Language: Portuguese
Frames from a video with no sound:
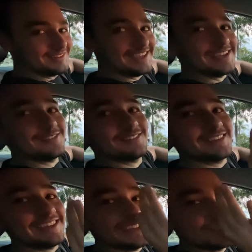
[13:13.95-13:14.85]
O que,
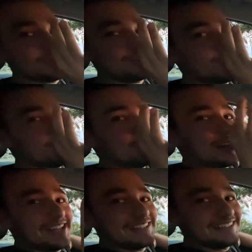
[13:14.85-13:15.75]
que, que, a gente vai
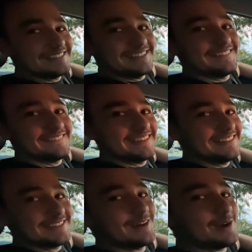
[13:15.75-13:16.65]
comprar, Andrezão? Tem
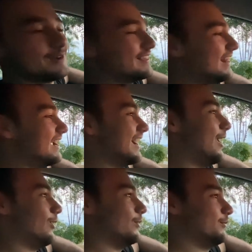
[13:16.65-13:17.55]
que ser uma coisa
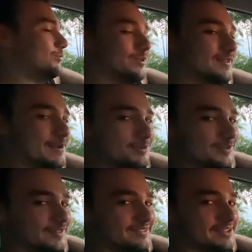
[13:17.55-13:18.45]
legal. Eu vou mostrar
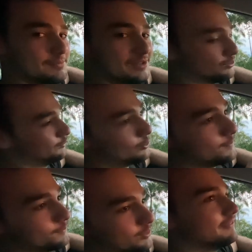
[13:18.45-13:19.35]
pra vocês também. Se eu não vou
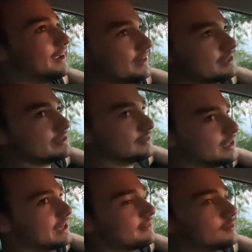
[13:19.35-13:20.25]
comprar. Vai não, antes.
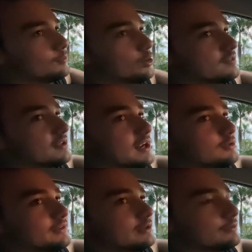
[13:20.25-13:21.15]
É. é, é, se não, eu é. mostrar,
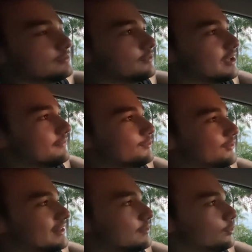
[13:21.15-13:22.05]
não vai ter, não vai, não
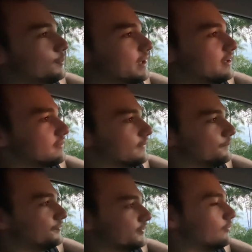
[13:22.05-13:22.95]
vai ter surpresa. Surpresa,
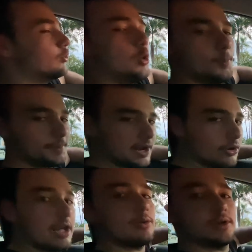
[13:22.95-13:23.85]
não, é surpresa. Vou comprar
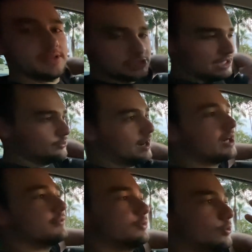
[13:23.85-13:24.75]
alguma coisa, deixar no
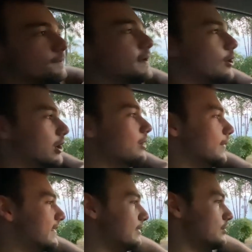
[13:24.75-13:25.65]
ar, que eu vou comprar alguma
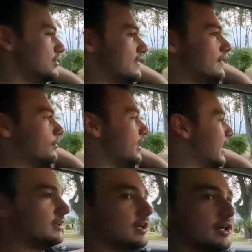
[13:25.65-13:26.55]
coisa aí dos dias
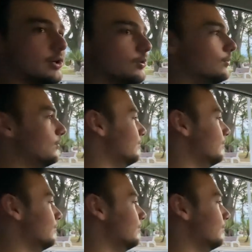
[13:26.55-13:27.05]
namorados. Então.